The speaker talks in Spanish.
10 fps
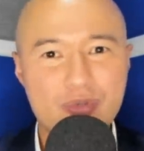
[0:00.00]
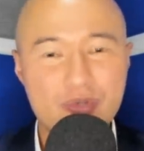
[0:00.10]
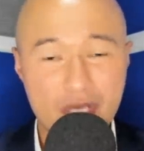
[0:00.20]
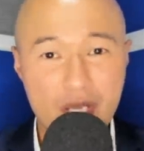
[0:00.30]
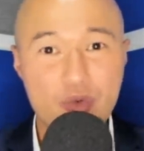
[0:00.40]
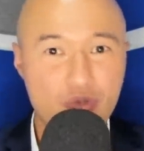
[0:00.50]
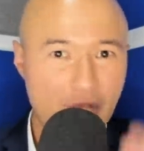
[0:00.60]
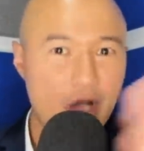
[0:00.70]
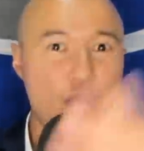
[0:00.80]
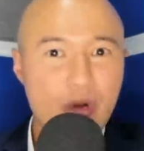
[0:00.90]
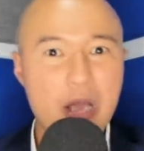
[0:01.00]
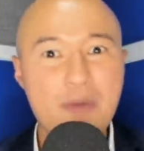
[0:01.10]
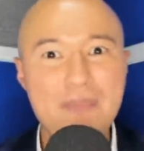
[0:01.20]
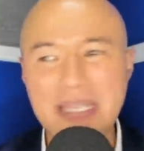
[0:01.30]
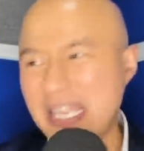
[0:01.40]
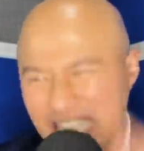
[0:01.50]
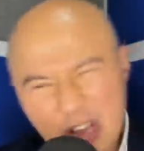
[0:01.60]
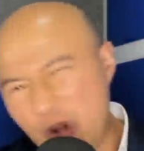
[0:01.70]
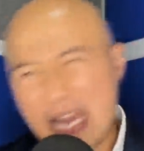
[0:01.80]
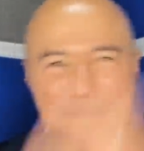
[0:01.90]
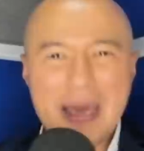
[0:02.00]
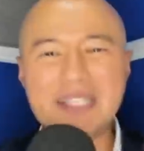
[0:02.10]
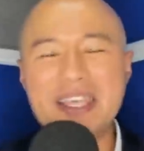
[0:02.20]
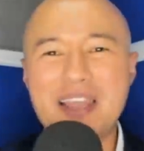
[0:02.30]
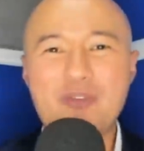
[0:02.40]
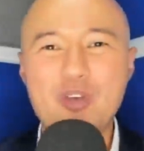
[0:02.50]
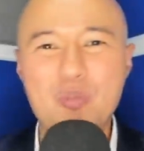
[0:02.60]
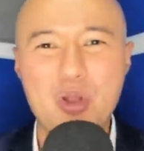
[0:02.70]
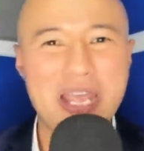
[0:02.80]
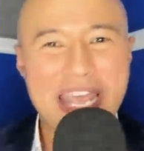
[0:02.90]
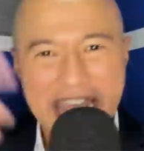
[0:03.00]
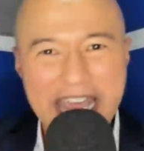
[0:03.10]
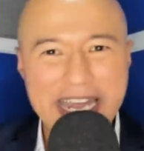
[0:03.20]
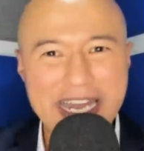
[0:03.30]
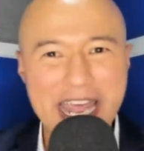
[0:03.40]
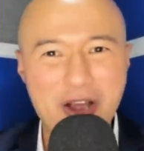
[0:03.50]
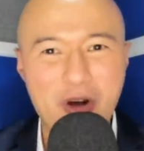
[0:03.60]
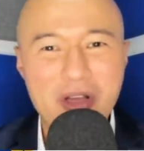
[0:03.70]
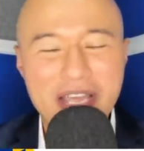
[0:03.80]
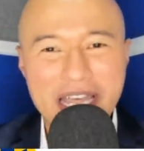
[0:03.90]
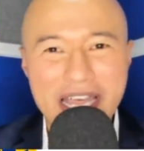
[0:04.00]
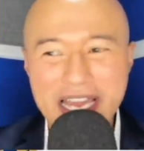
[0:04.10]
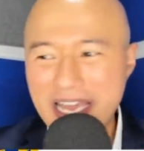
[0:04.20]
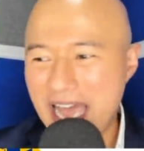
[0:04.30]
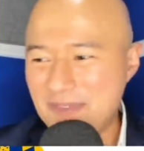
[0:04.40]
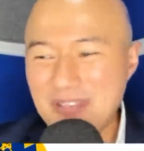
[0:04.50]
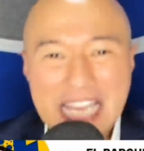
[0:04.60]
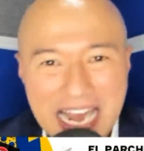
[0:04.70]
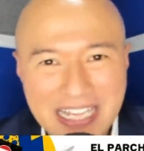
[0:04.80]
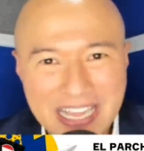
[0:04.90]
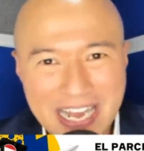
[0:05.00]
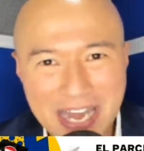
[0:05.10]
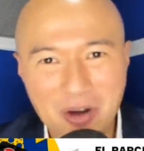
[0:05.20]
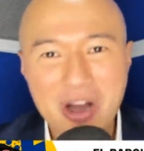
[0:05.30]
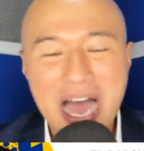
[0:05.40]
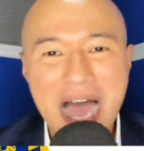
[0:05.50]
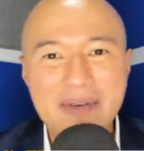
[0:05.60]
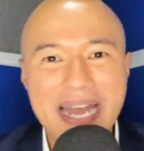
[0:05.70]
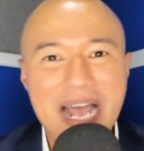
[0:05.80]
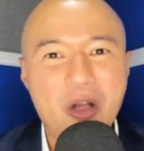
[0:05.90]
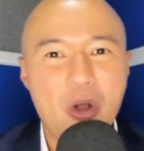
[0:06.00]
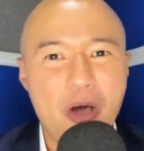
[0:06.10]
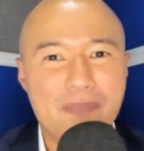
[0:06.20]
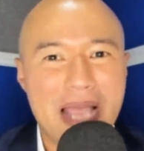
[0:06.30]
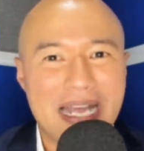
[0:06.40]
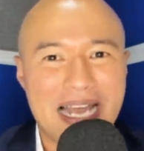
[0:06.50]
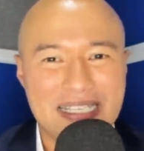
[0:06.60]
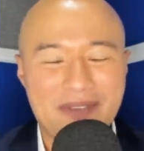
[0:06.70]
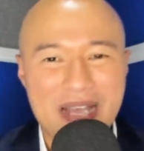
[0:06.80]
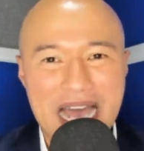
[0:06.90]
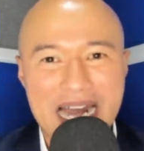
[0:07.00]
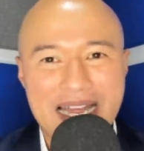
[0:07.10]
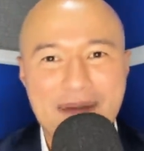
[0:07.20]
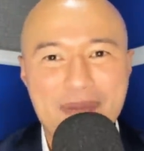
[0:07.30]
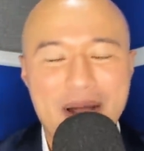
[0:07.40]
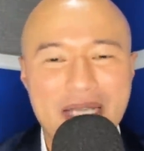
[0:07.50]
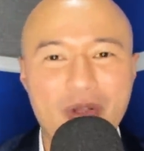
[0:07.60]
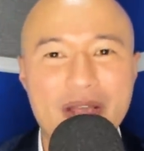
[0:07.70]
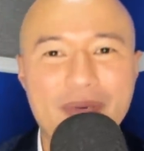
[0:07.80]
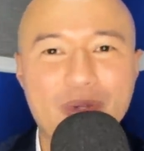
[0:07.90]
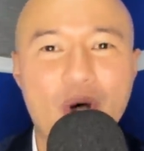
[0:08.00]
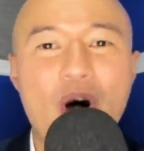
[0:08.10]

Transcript: Sí, usted con un acompañante y con el parche del fútbol. En enero, eh, a finales de enero, a ver a Colombia clasificar al Campeonato del Mundo